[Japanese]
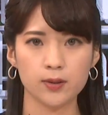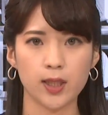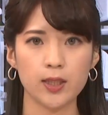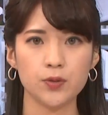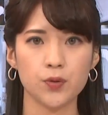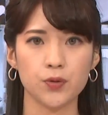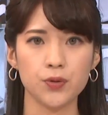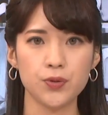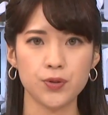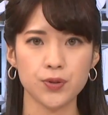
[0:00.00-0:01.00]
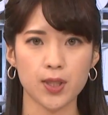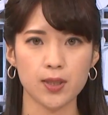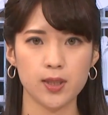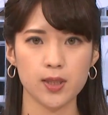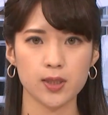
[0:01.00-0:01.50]
タイの流通
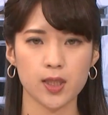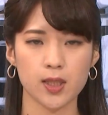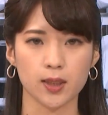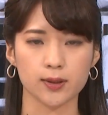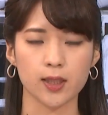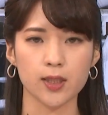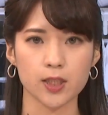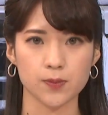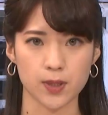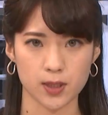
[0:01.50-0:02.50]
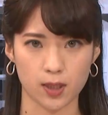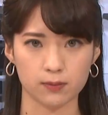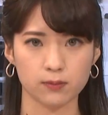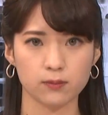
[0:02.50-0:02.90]
関係者らが参加しました